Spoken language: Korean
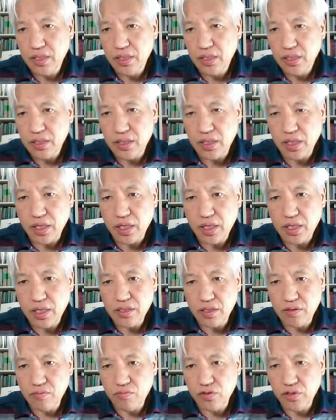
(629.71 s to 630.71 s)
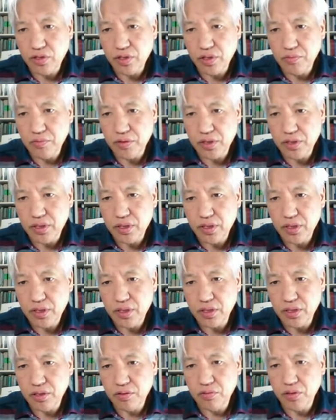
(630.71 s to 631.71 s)
약한 자를 뭉개버렸다
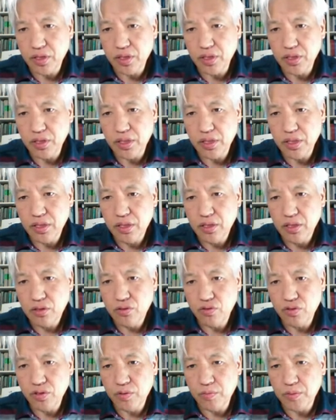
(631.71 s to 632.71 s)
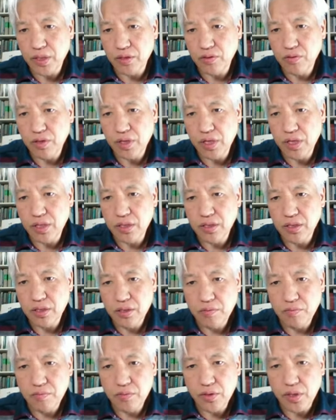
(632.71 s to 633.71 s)
여호와의 주님 아도나이
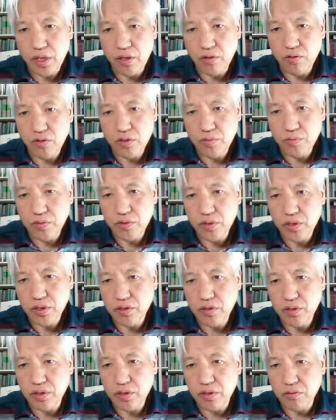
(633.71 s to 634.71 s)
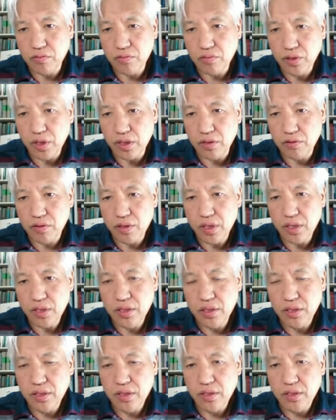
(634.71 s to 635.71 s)
엘로힘으로 읽기도 하고 아드나이
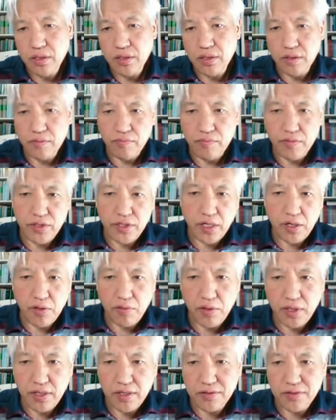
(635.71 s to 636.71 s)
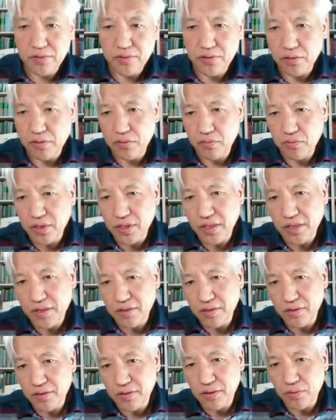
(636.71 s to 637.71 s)
어, 뭐 야외 해도 되고 우리는
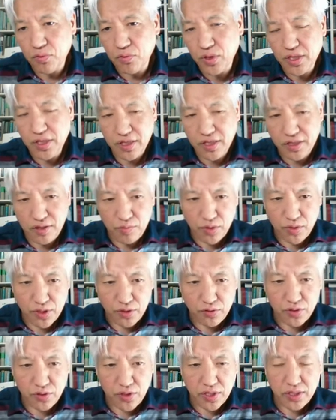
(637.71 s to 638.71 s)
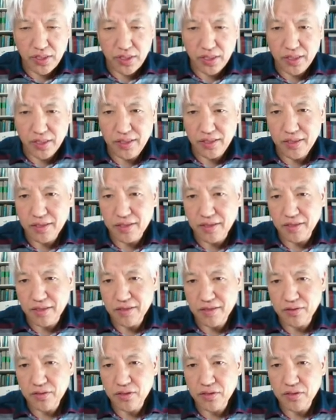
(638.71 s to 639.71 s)
어, 우리는 이미 유대인이 아니니까
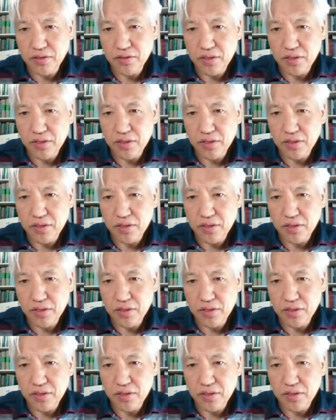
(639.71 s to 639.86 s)
어떤